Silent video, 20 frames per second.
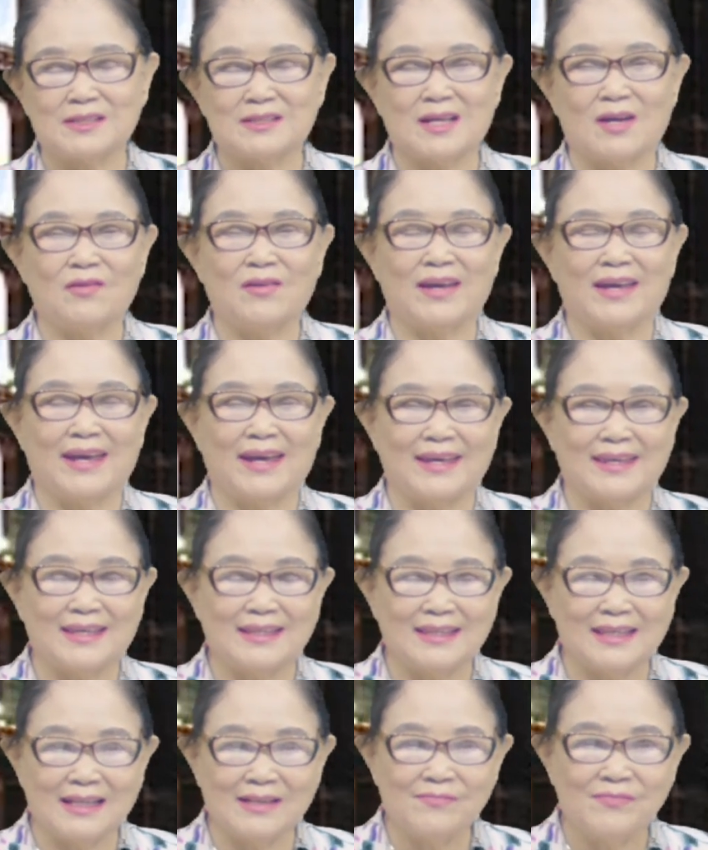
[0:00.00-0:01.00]
sáu hai hai
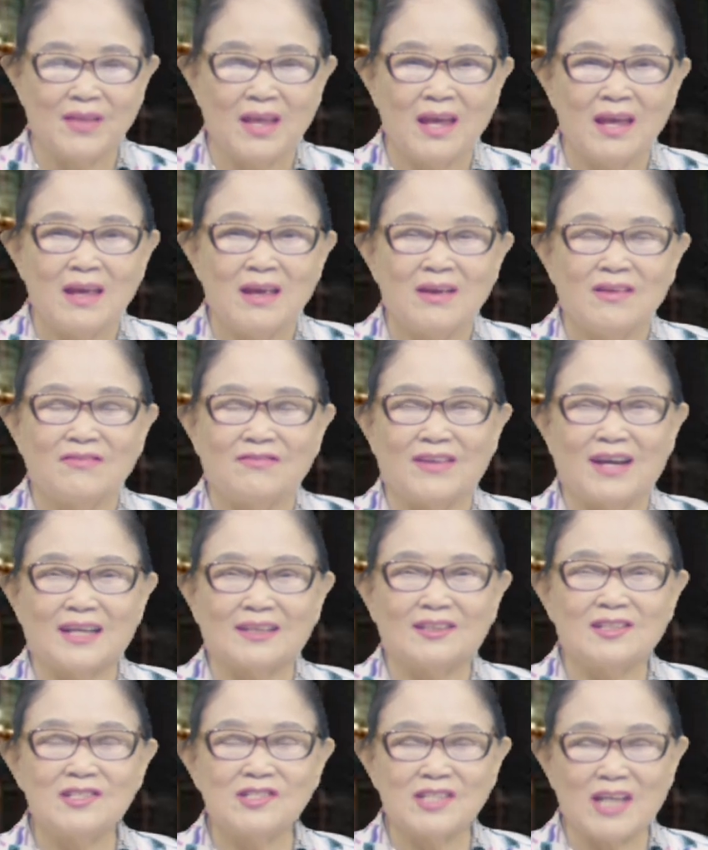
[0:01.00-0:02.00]
chín chín. Và
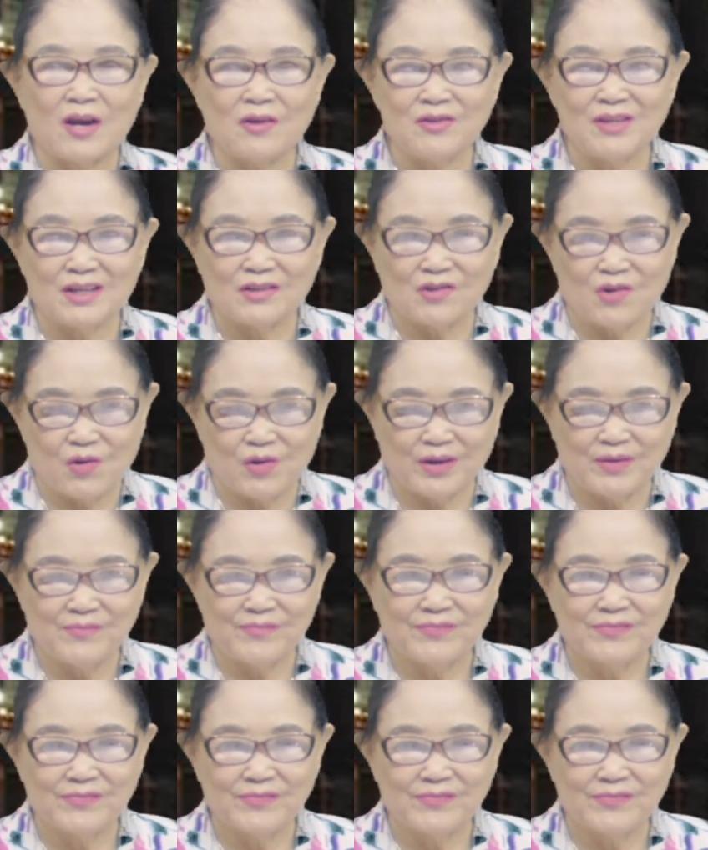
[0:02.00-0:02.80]
thứ sáu giờ rồi